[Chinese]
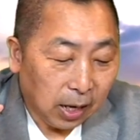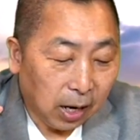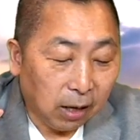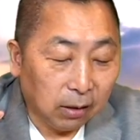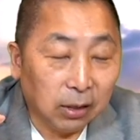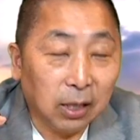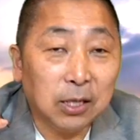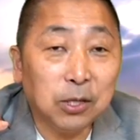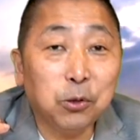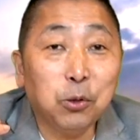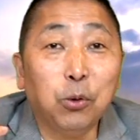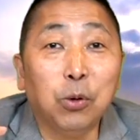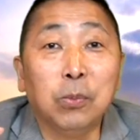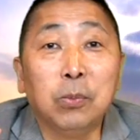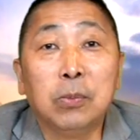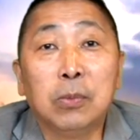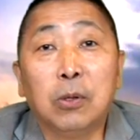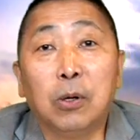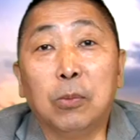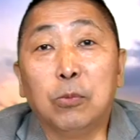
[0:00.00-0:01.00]
好，那因为我
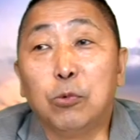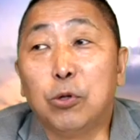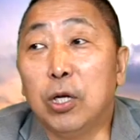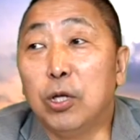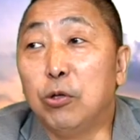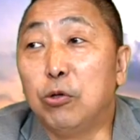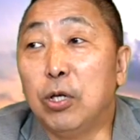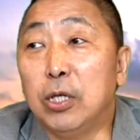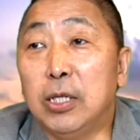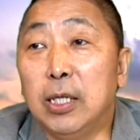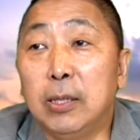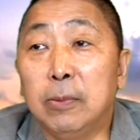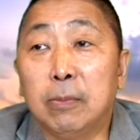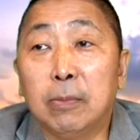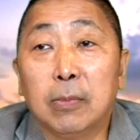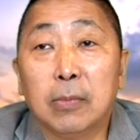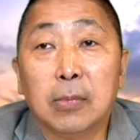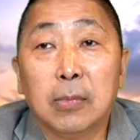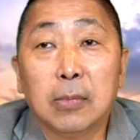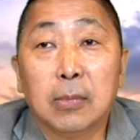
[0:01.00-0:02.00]
们我们最最
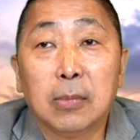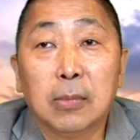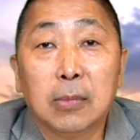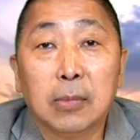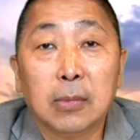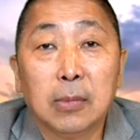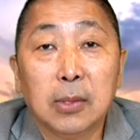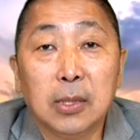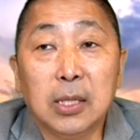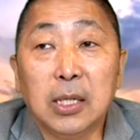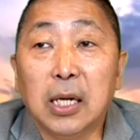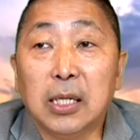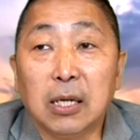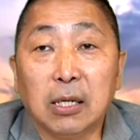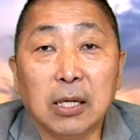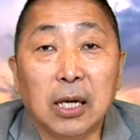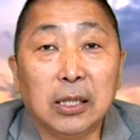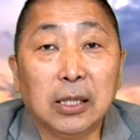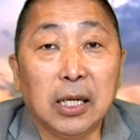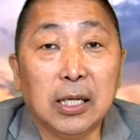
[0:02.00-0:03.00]
近今天
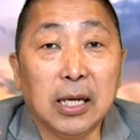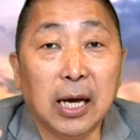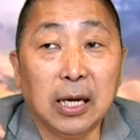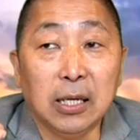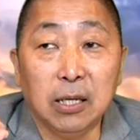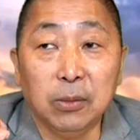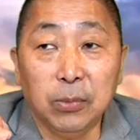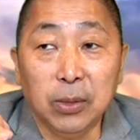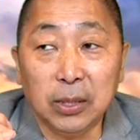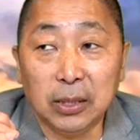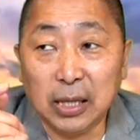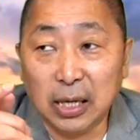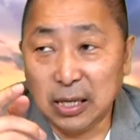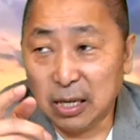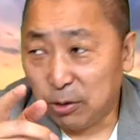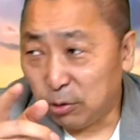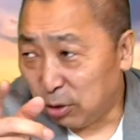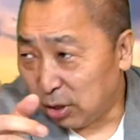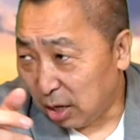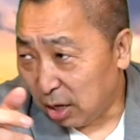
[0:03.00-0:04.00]
早上电台里面大
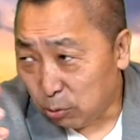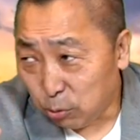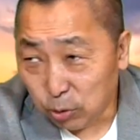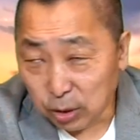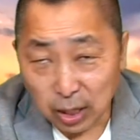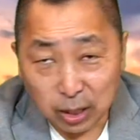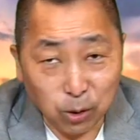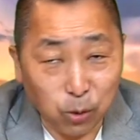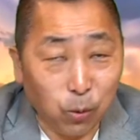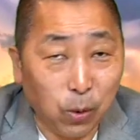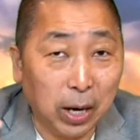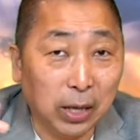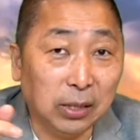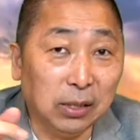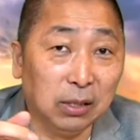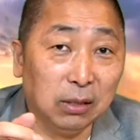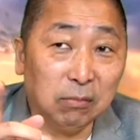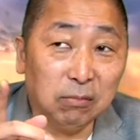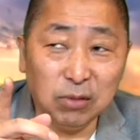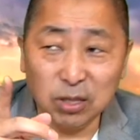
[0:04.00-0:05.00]
家就在互相的怀
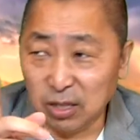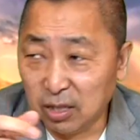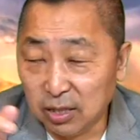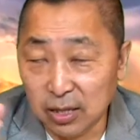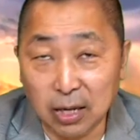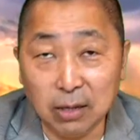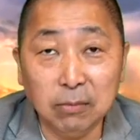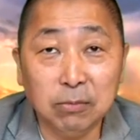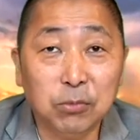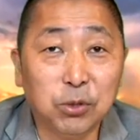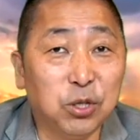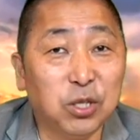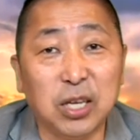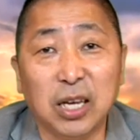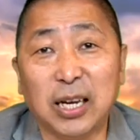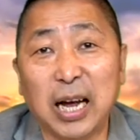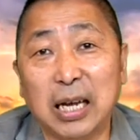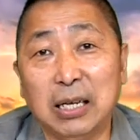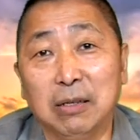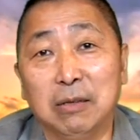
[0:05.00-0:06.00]
疑是谁是
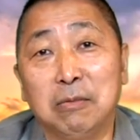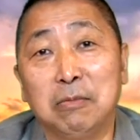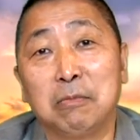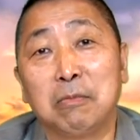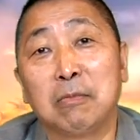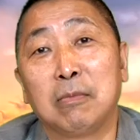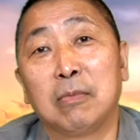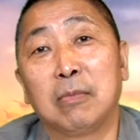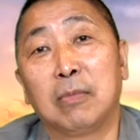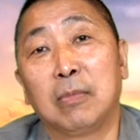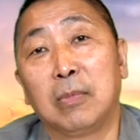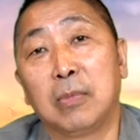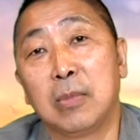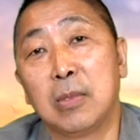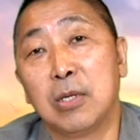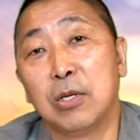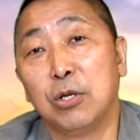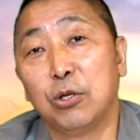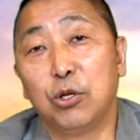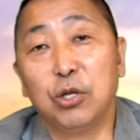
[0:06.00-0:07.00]
谁干的，
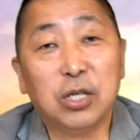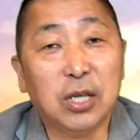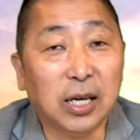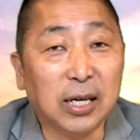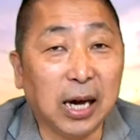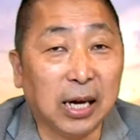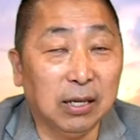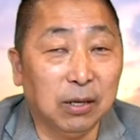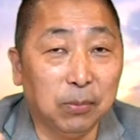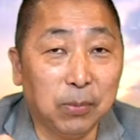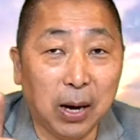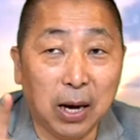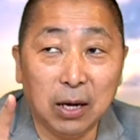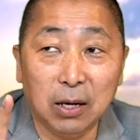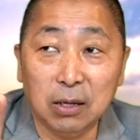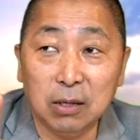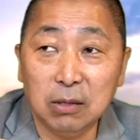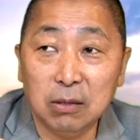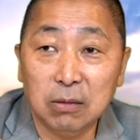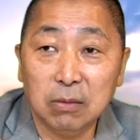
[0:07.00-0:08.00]
是谁干的
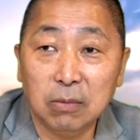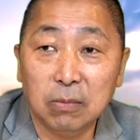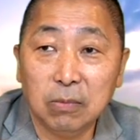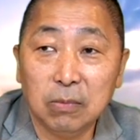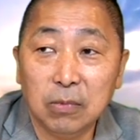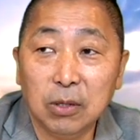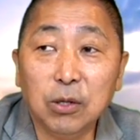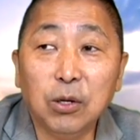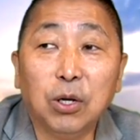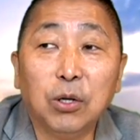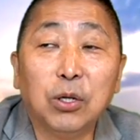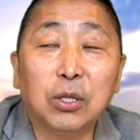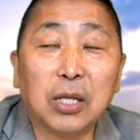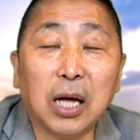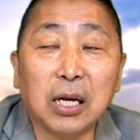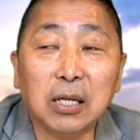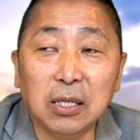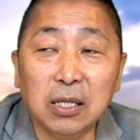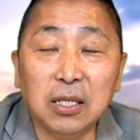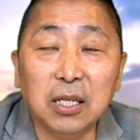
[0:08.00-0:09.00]
把？因为因为
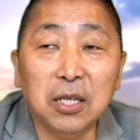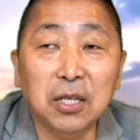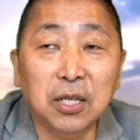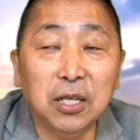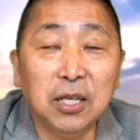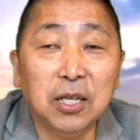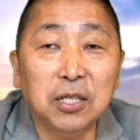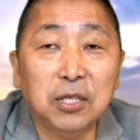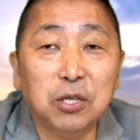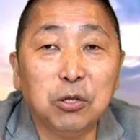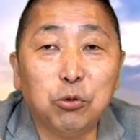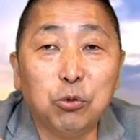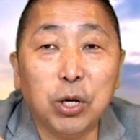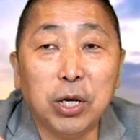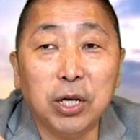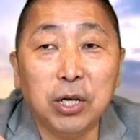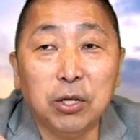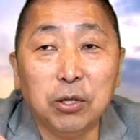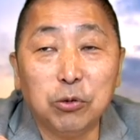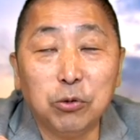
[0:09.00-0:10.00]
他一定一定是
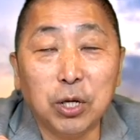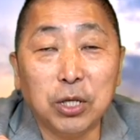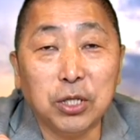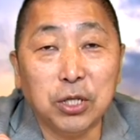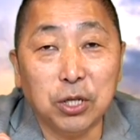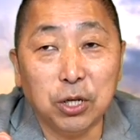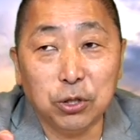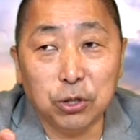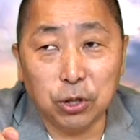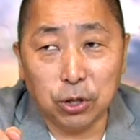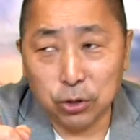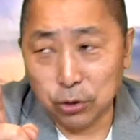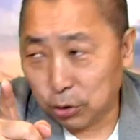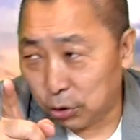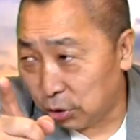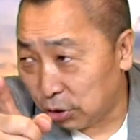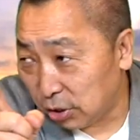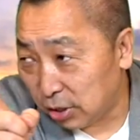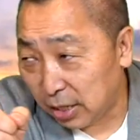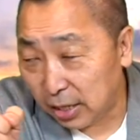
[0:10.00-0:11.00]
最最近的事儿，
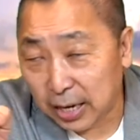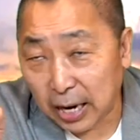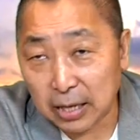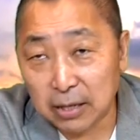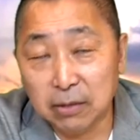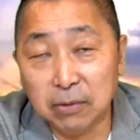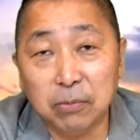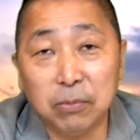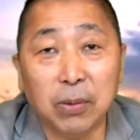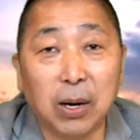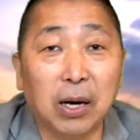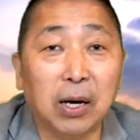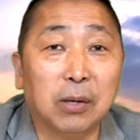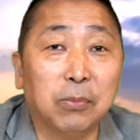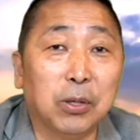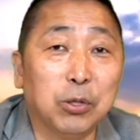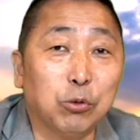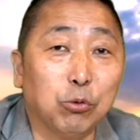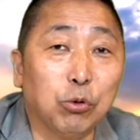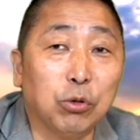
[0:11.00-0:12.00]
是谁干的？
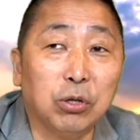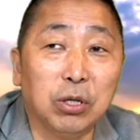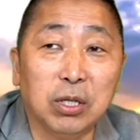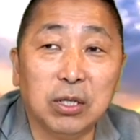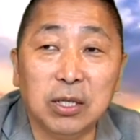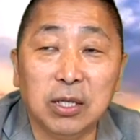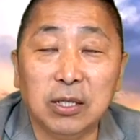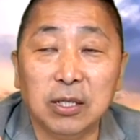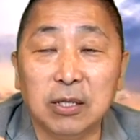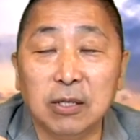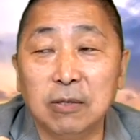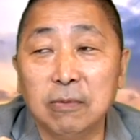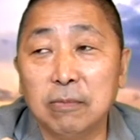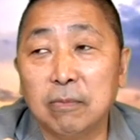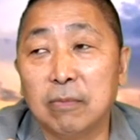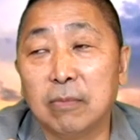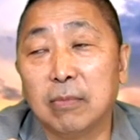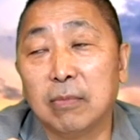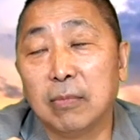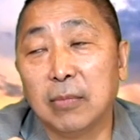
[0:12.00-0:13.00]
把把所有的这些
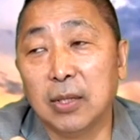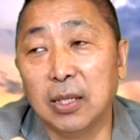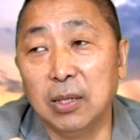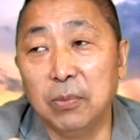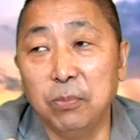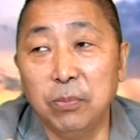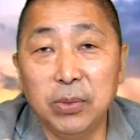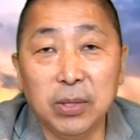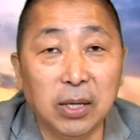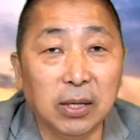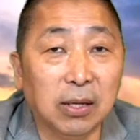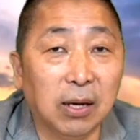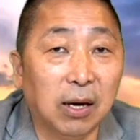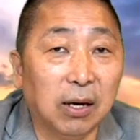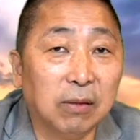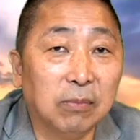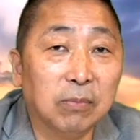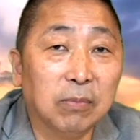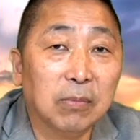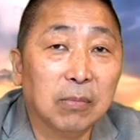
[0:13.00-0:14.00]
影片
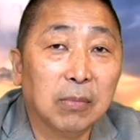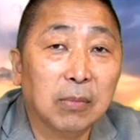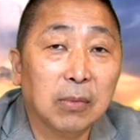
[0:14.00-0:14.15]
啊。